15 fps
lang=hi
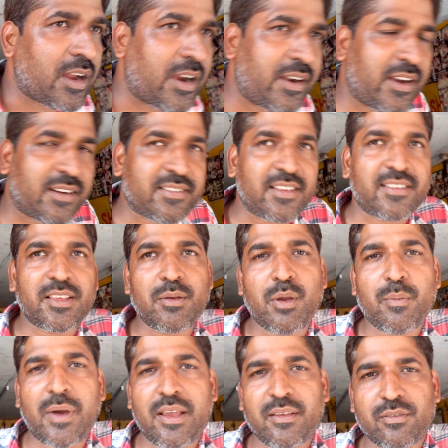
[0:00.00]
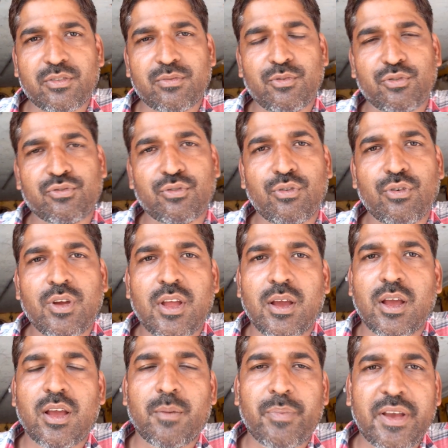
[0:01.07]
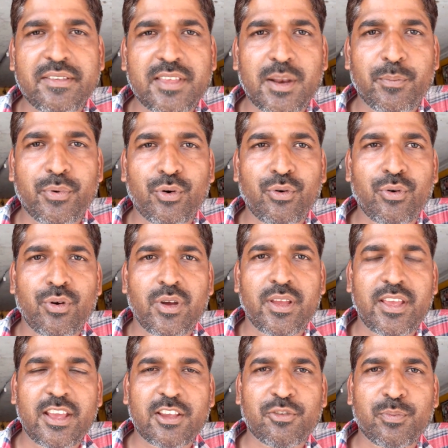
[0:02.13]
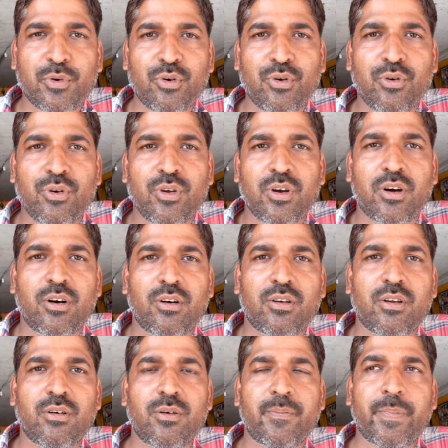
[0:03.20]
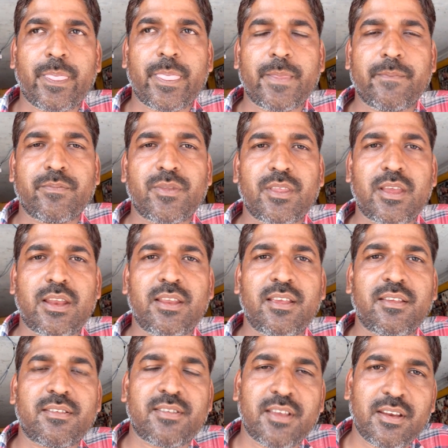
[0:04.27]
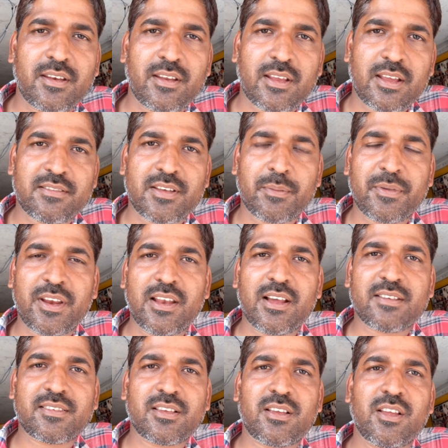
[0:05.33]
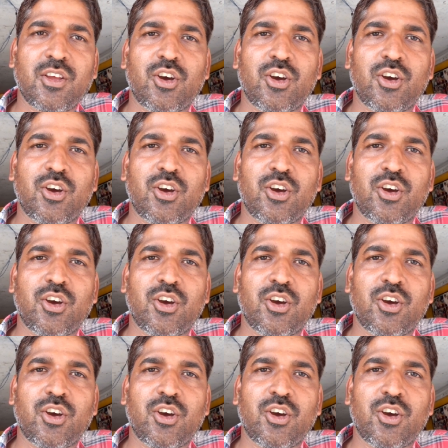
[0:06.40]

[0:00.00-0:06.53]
हंड्रेड सी में बाइक दोस्तों पैसन प्रो एक्स प्रो और um, यानी सी एच एफ डीलक्स